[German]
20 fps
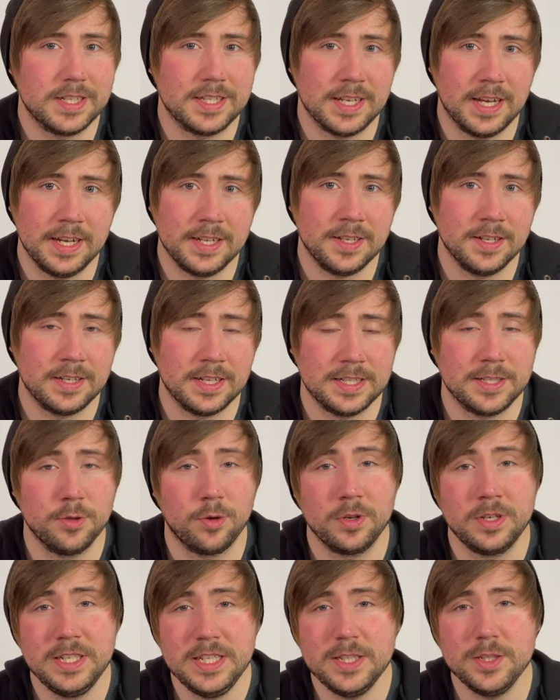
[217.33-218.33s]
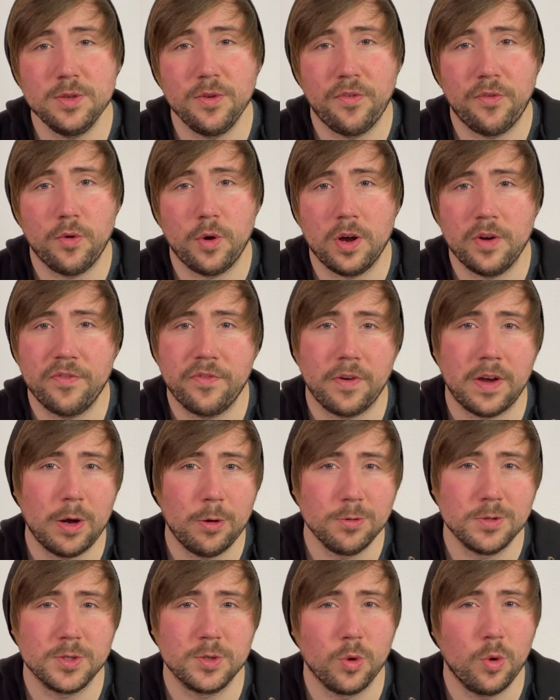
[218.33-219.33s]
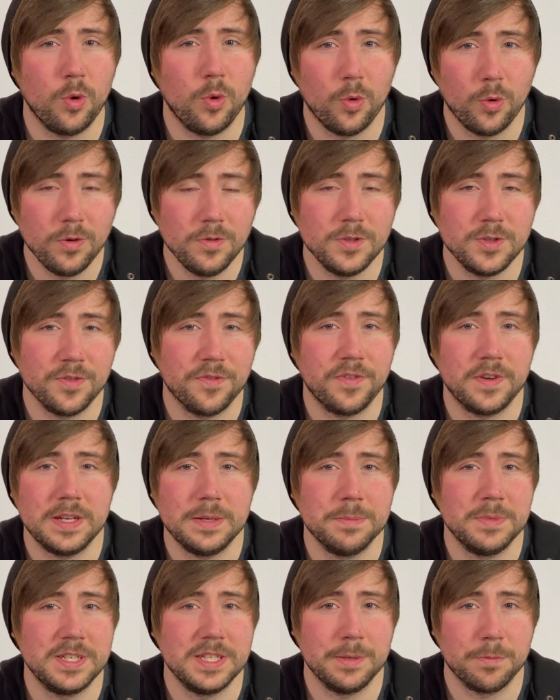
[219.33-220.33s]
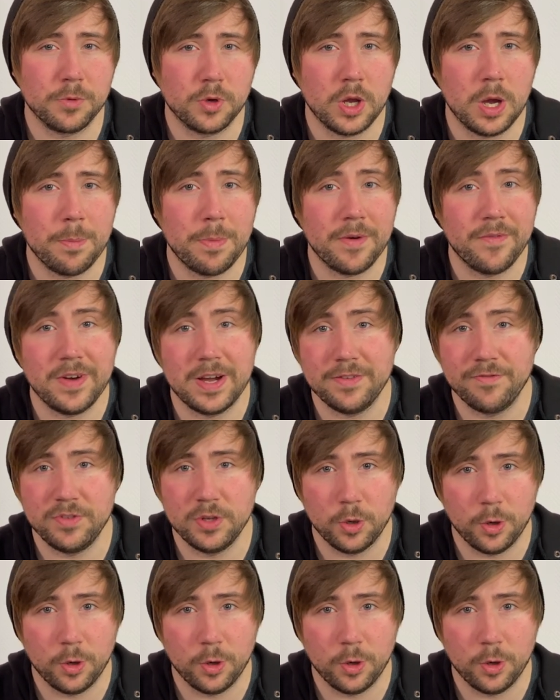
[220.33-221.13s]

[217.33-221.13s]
zeigte, dass noch nie zuvor Frauen so unzufrieden mit ihrem Körper waren wie